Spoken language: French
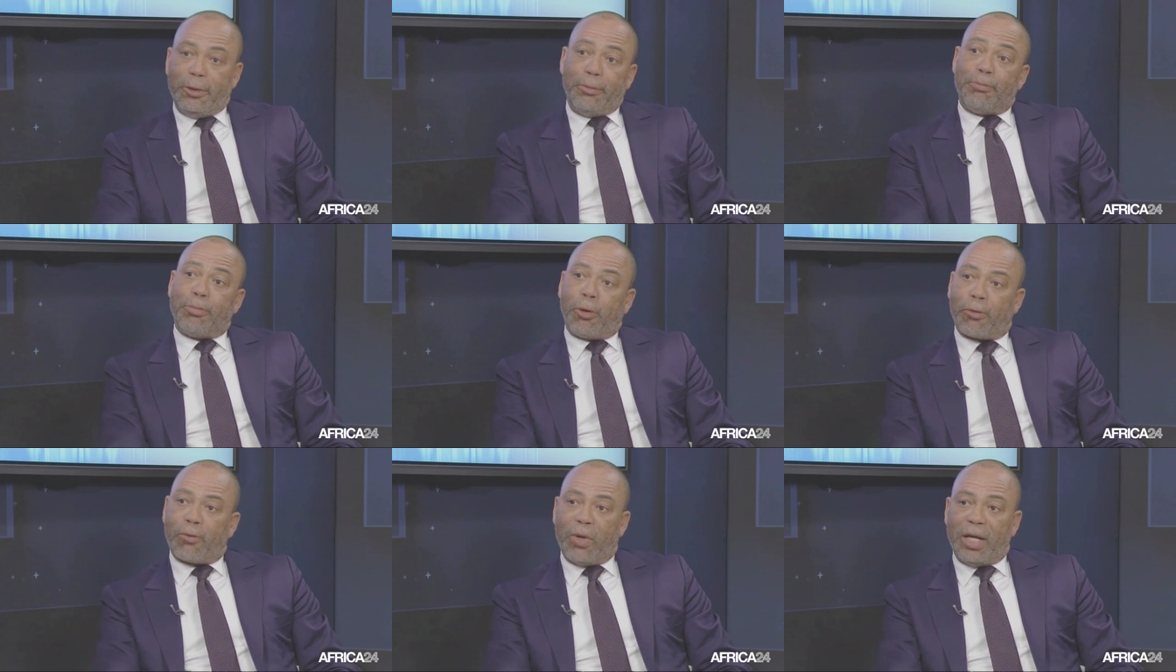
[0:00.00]

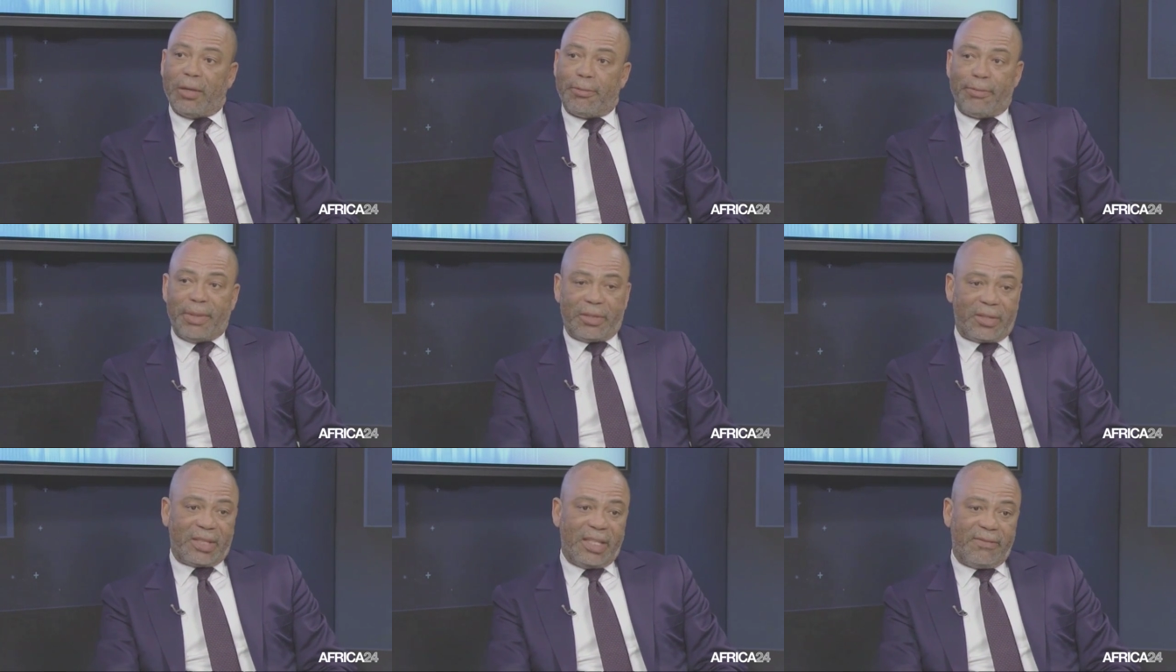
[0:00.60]
pourquoi
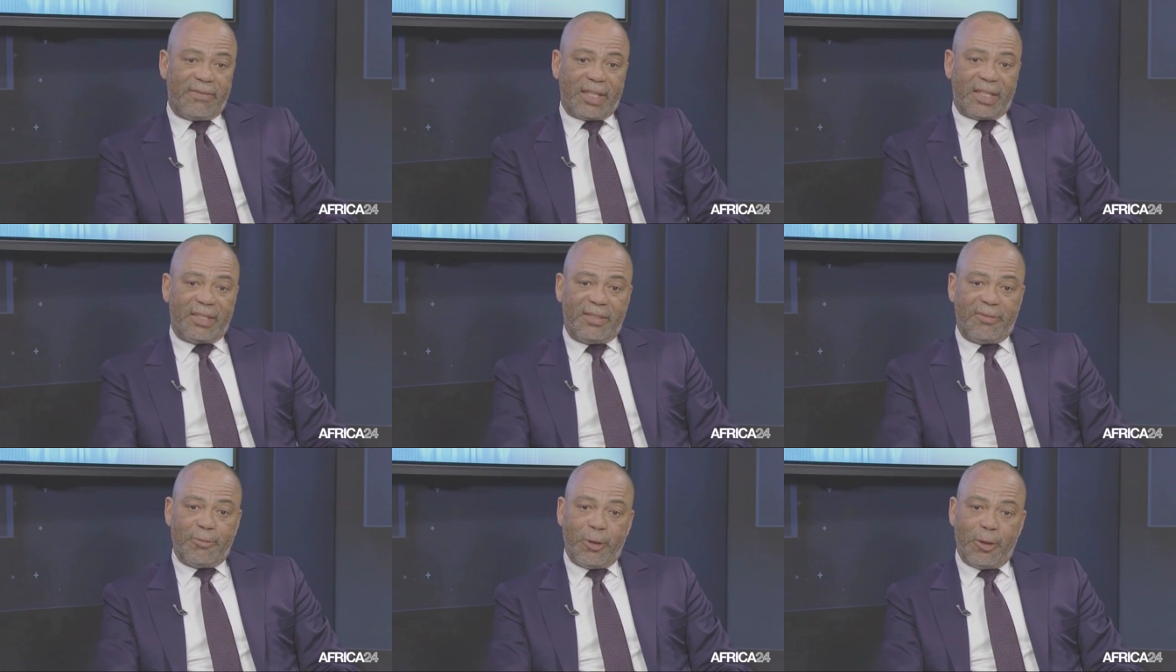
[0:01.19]
Parce
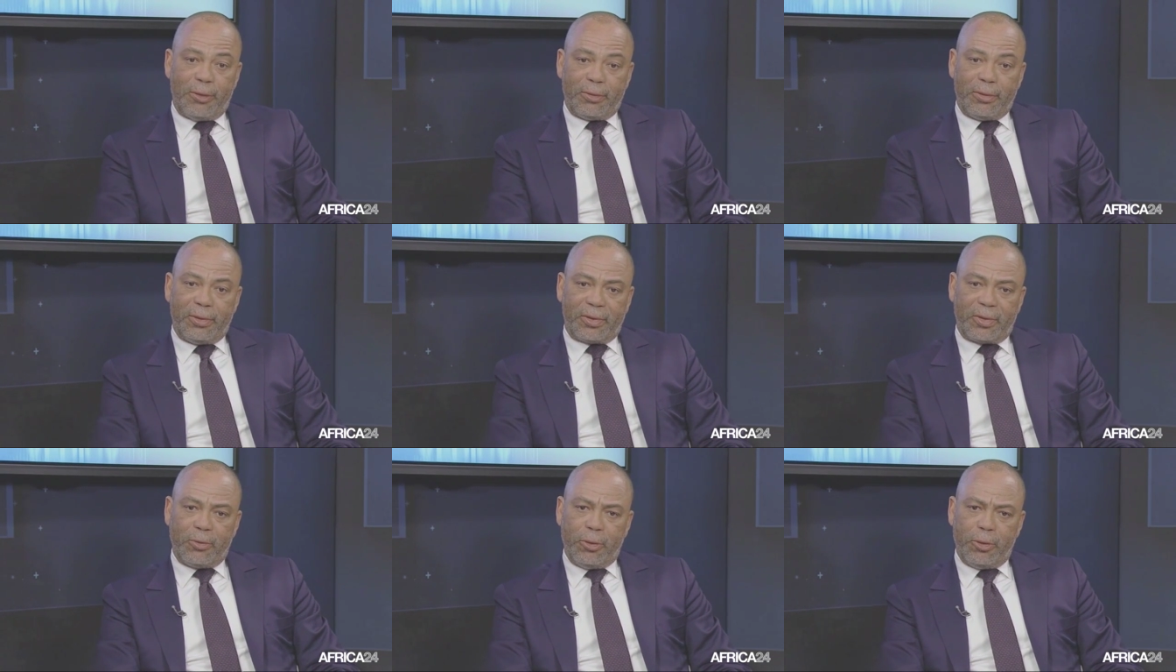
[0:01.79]
qu'effectivement,
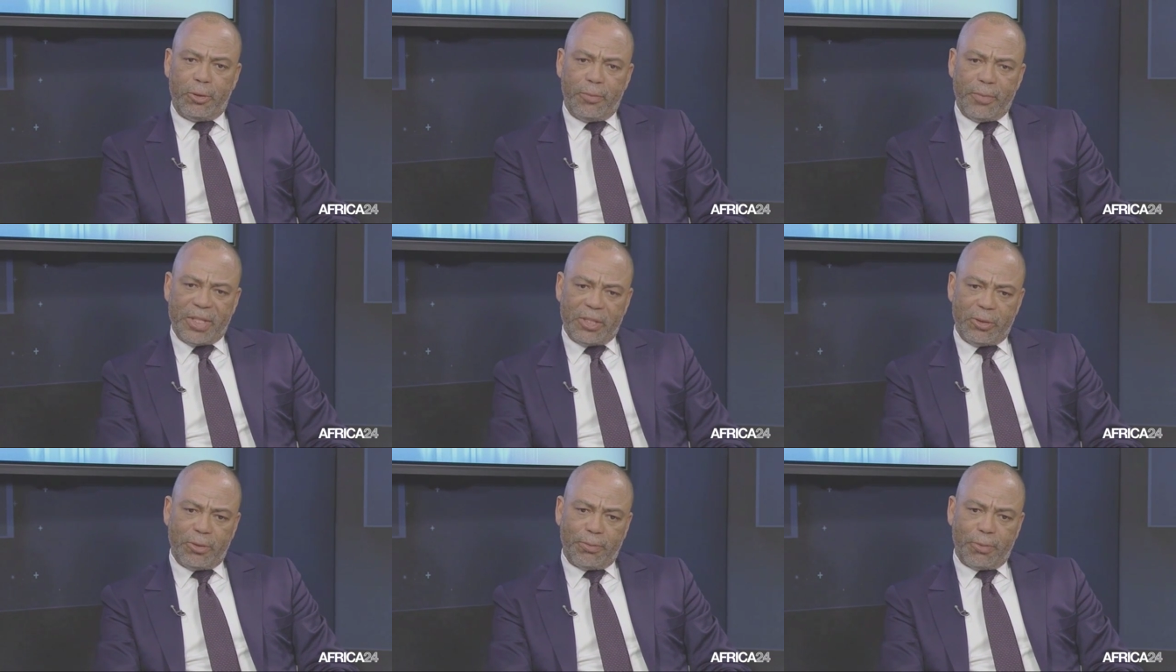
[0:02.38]
le,
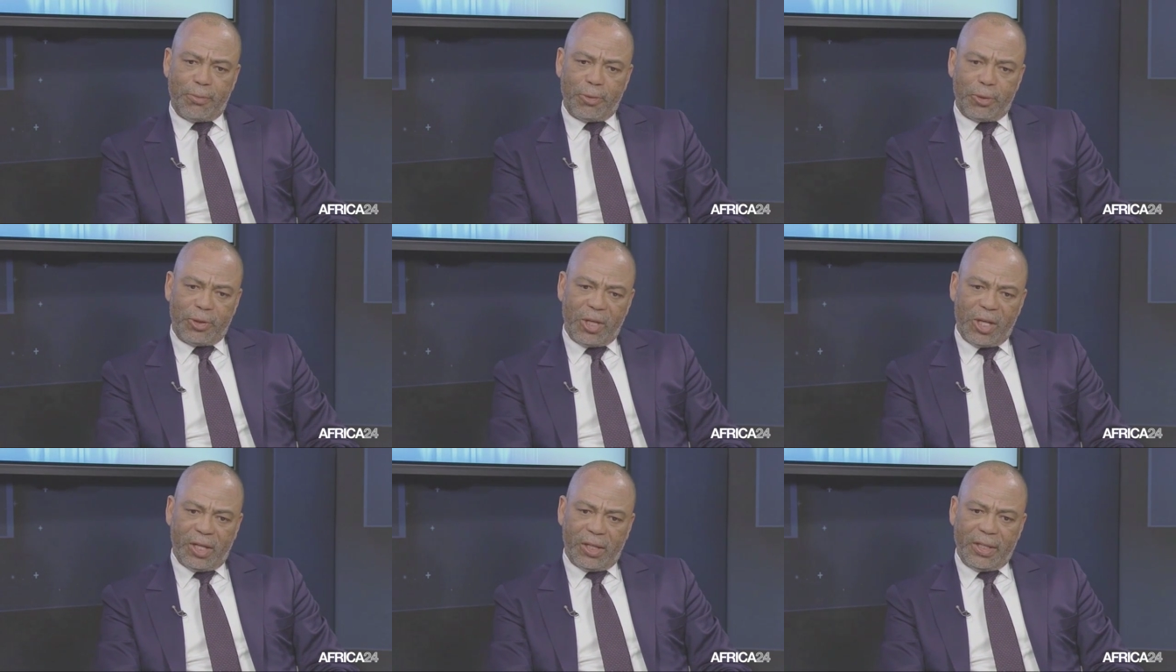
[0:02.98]
métier de
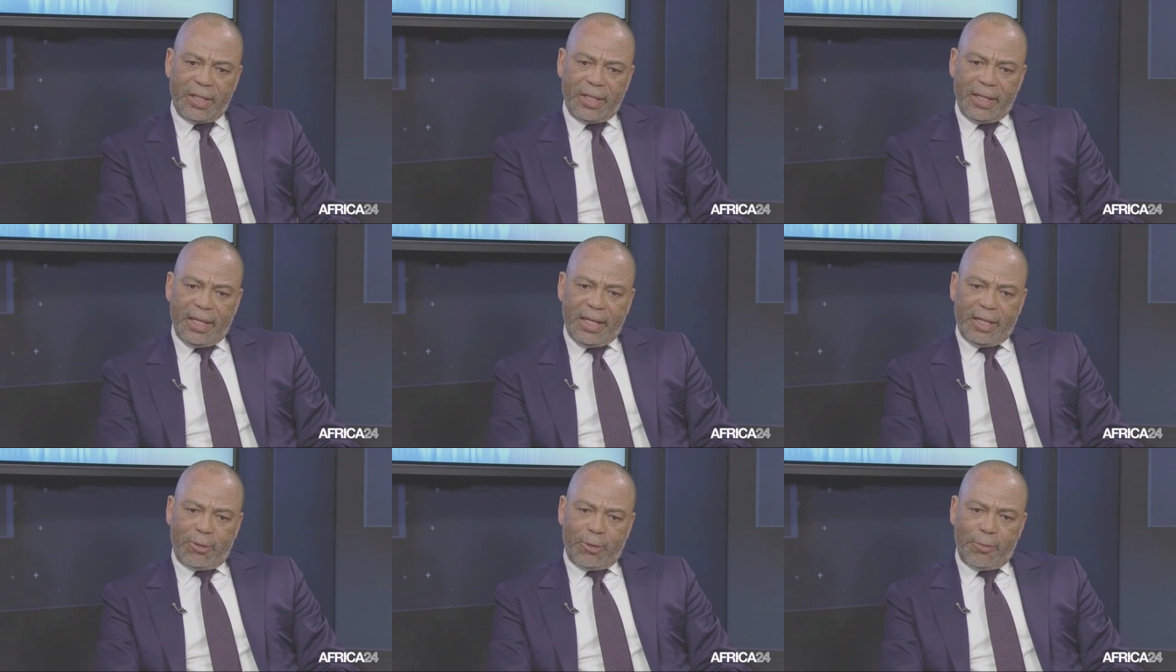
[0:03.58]
promoteur
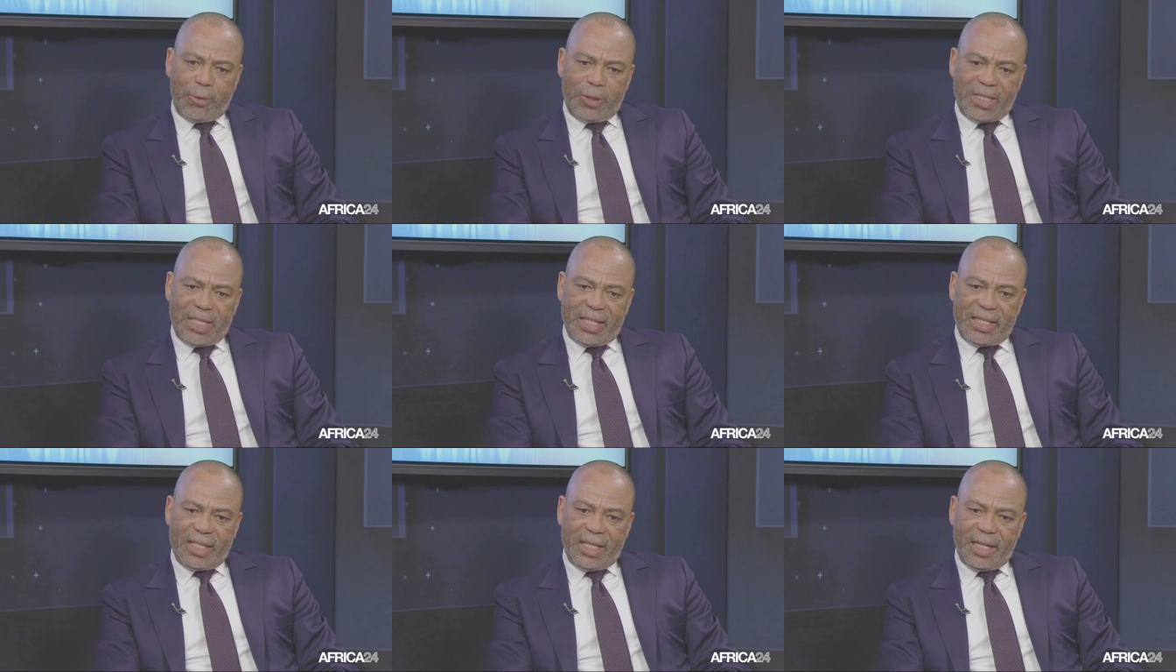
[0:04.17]
est un
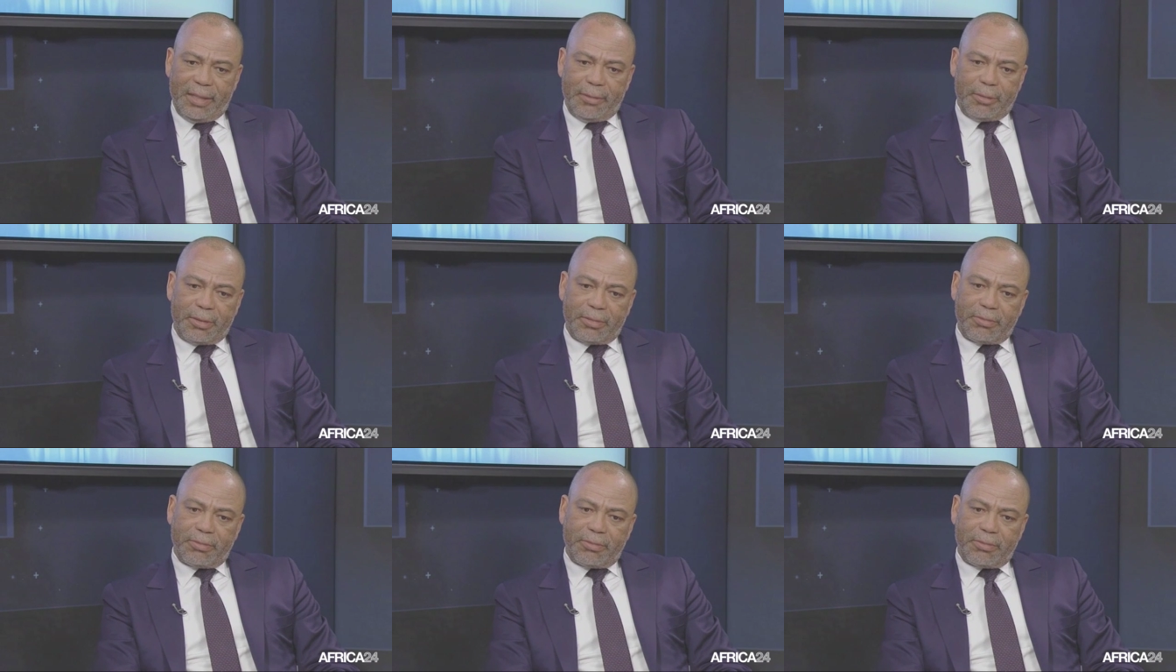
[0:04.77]
métier qui est